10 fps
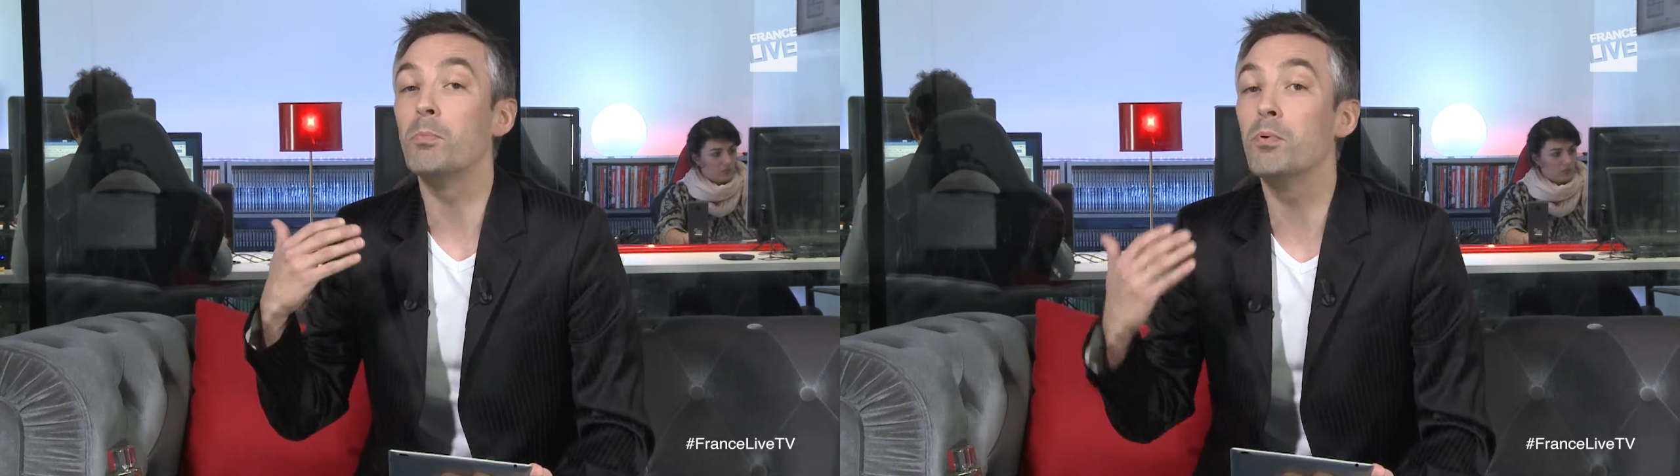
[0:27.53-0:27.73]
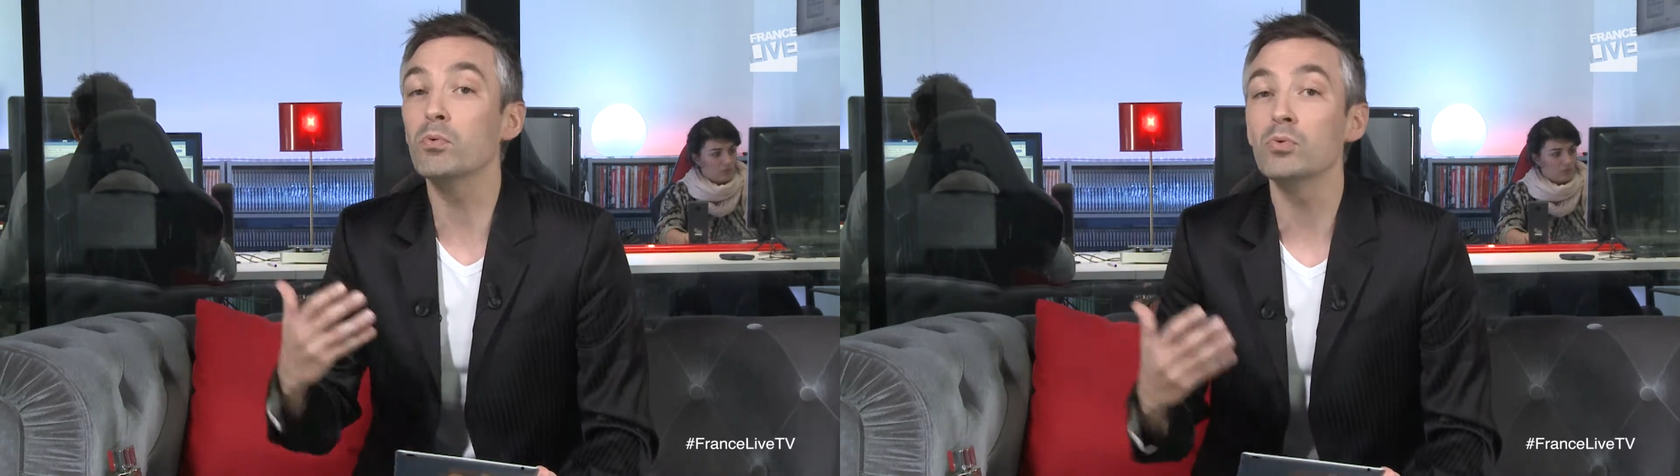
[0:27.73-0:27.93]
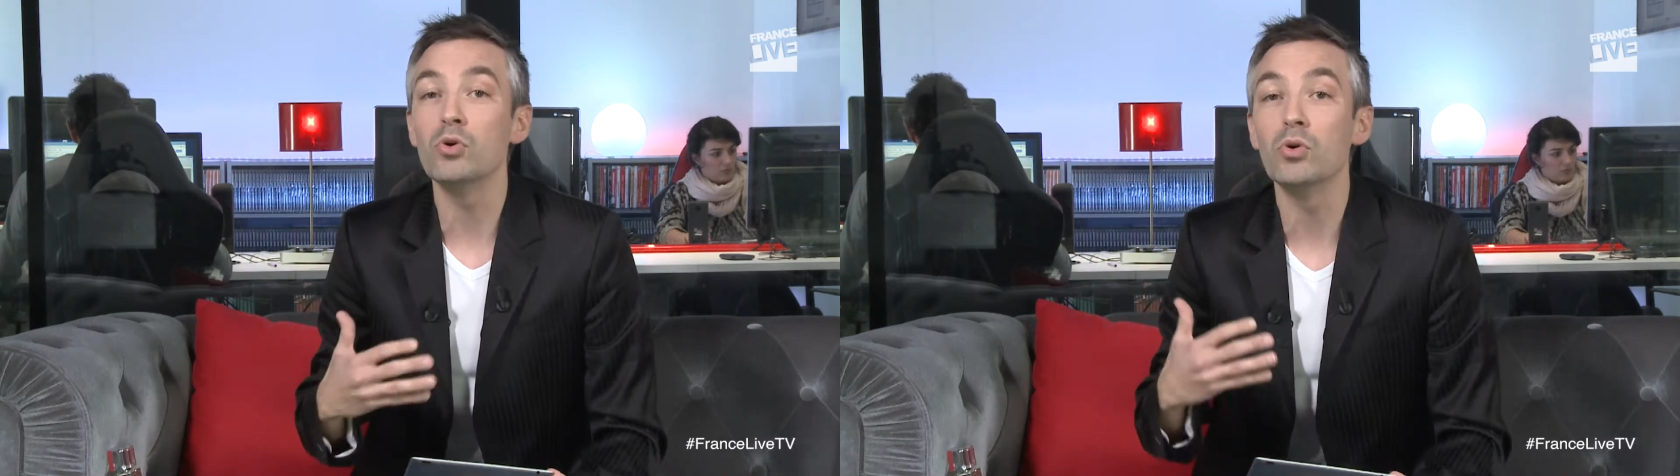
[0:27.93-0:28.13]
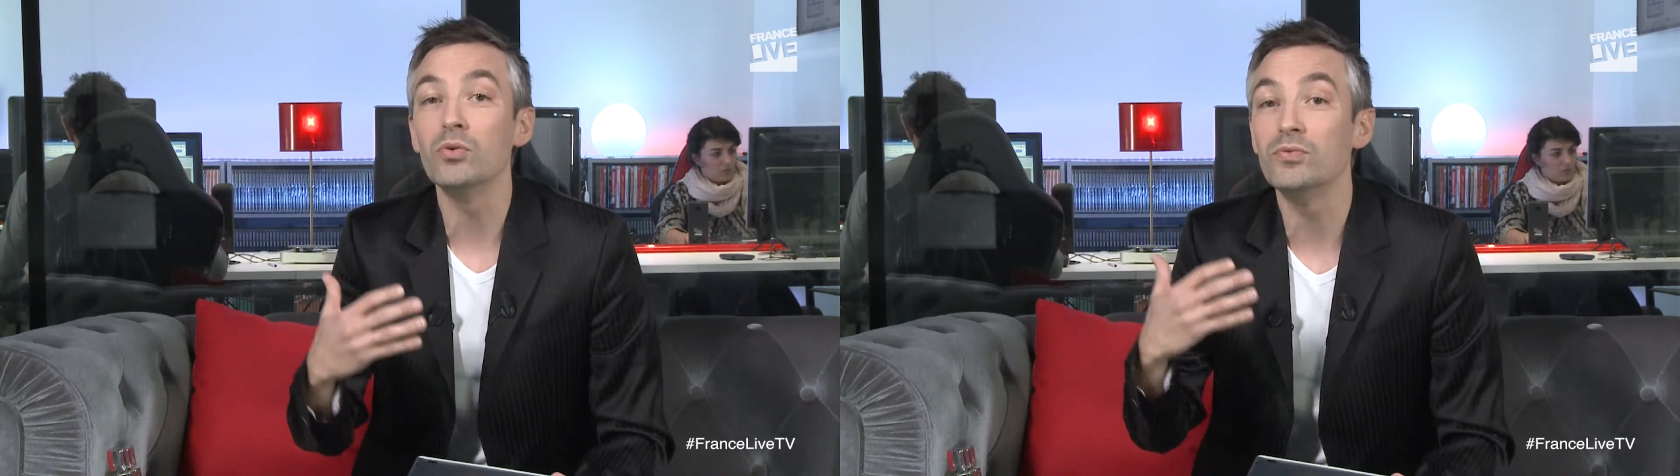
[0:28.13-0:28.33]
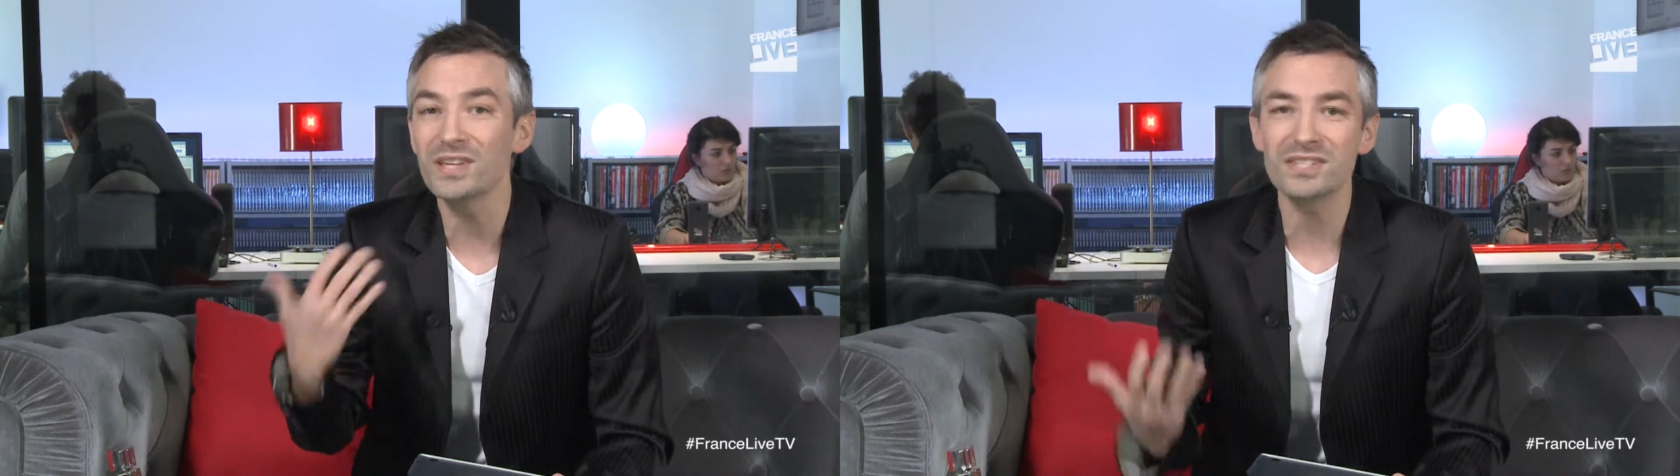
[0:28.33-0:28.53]
bon le
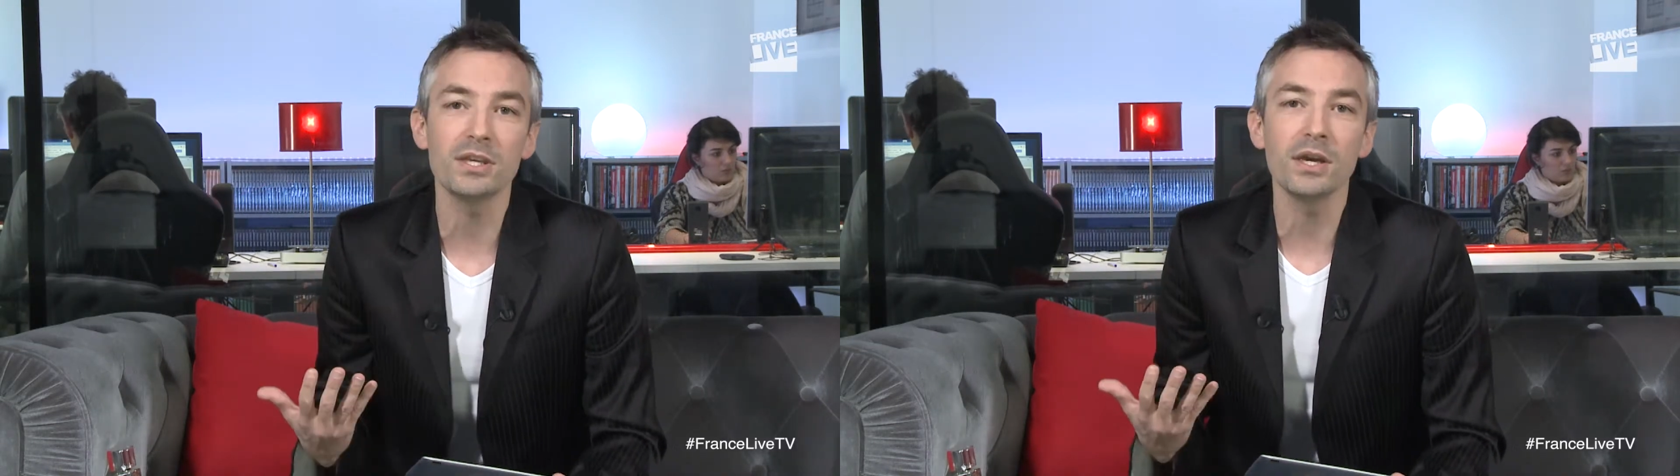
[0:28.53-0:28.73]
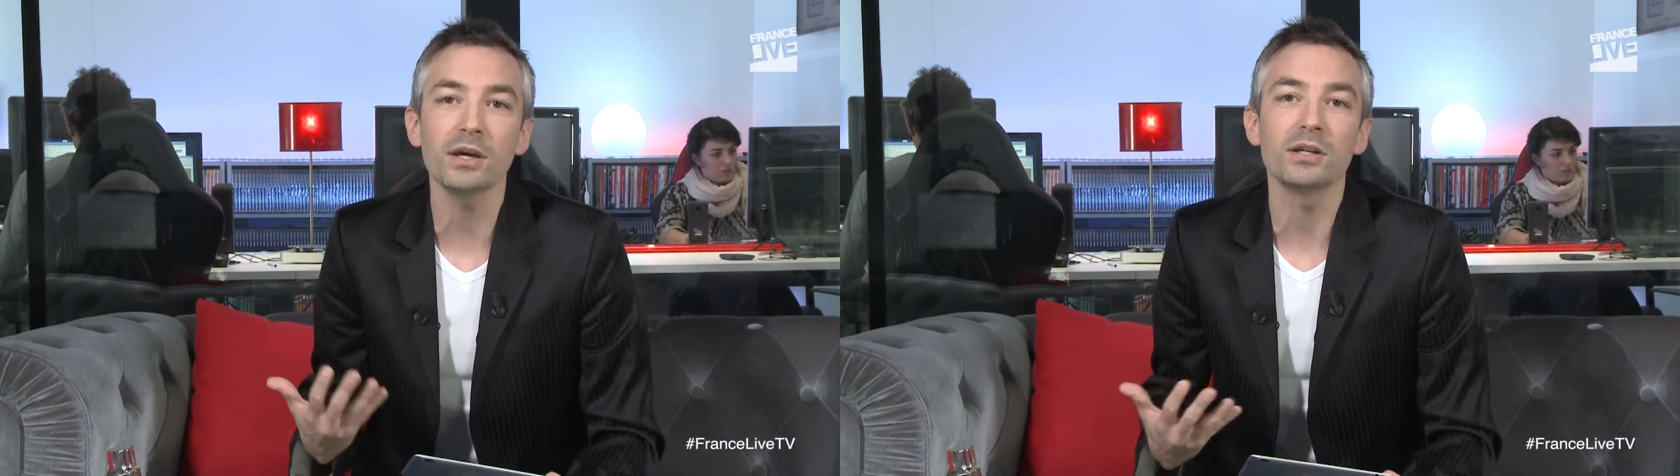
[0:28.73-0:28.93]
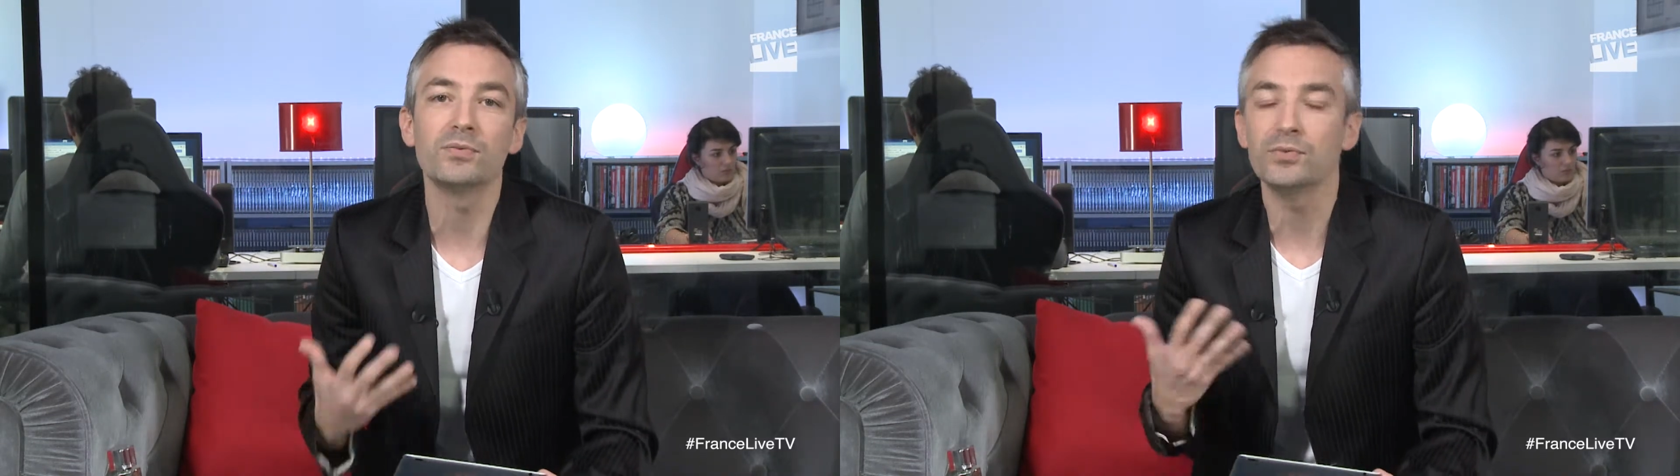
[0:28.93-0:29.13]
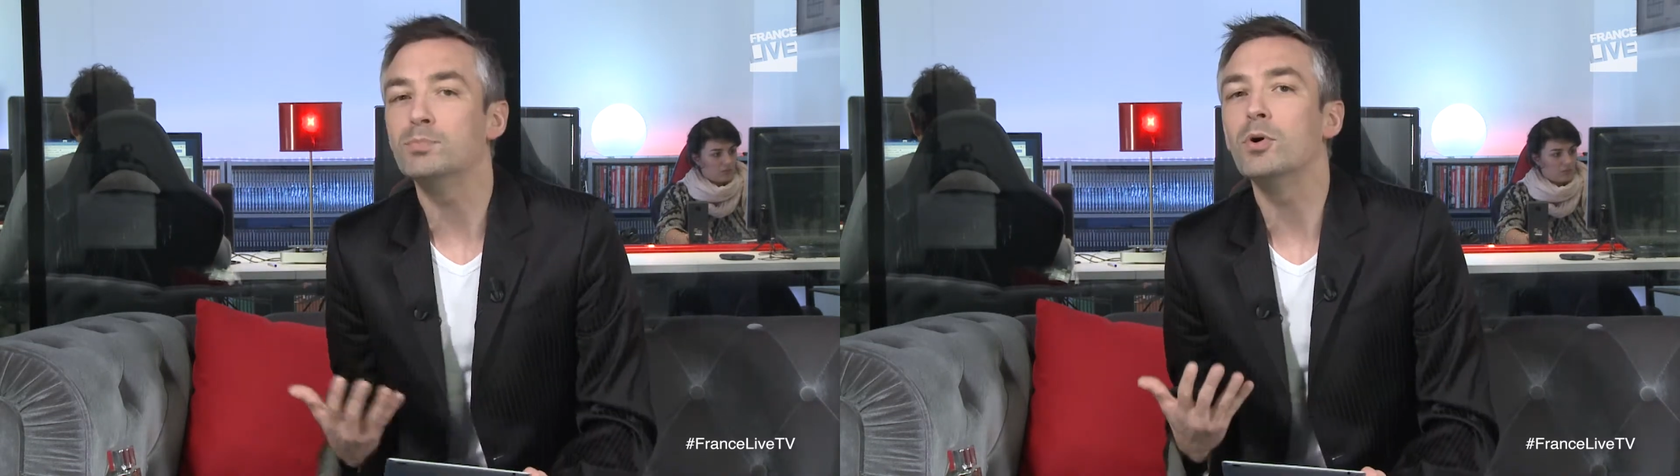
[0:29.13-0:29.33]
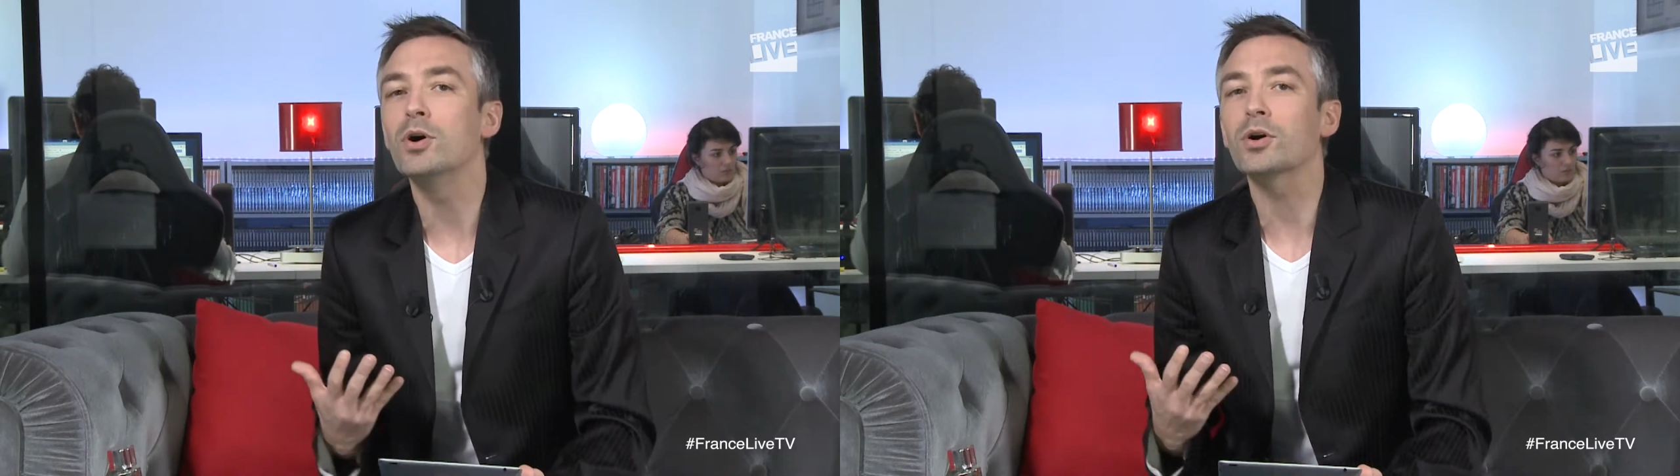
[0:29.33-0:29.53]
vestiaire et le
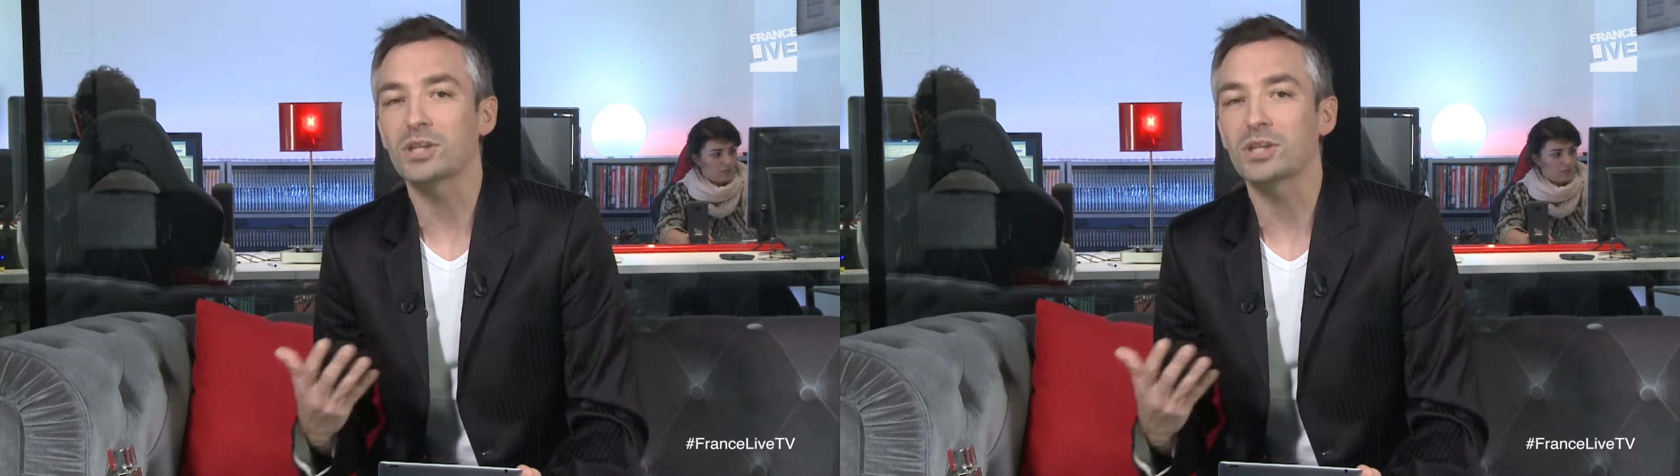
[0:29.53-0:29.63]
footballeur